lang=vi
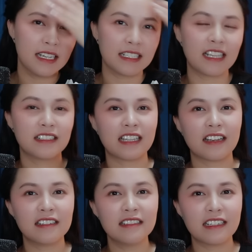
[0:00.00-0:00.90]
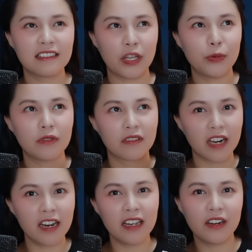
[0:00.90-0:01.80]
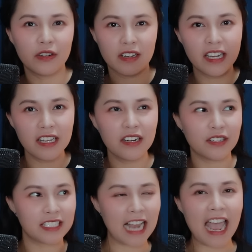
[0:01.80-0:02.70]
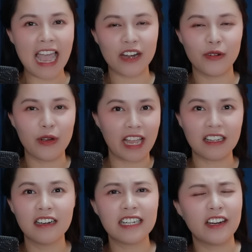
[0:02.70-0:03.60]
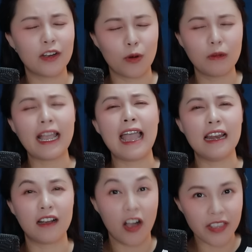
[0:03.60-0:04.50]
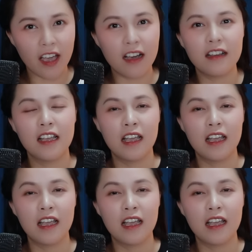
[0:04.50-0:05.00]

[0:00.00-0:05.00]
thì người ta cứ kiểu ri rồi ki rồi sa rồi được cái thứ thì nó cũng khá là khó nhớ